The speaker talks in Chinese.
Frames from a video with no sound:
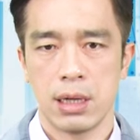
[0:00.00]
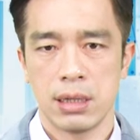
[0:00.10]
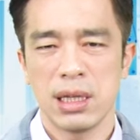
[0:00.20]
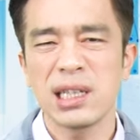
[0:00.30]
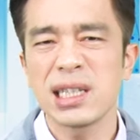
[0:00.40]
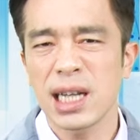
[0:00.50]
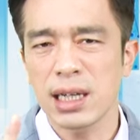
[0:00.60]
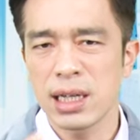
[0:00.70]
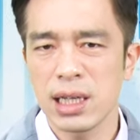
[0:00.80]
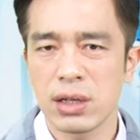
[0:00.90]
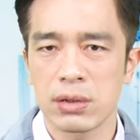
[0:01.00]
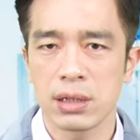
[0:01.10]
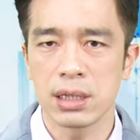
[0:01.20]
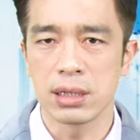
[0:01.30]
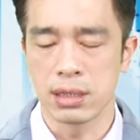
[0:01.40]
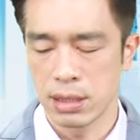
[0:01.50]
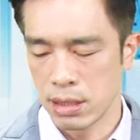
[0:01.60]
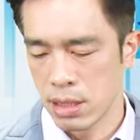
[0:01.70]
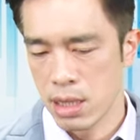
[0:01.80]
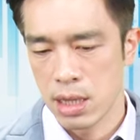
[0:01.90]
那再讲个利空的例子，
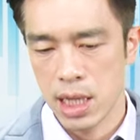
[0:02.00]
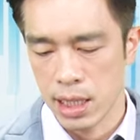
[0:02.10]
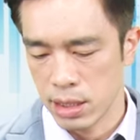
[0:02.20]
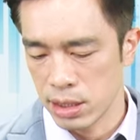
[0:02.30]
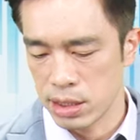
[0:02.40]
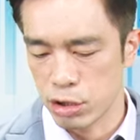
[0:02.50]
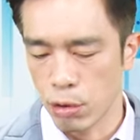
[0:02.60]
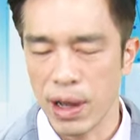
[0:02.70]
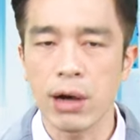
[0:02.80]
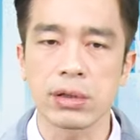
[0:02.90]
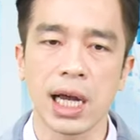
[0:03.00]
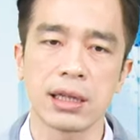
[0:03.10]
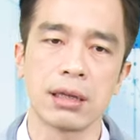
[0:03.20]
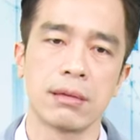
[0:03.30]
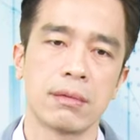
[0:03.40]
来二四九八宏达电，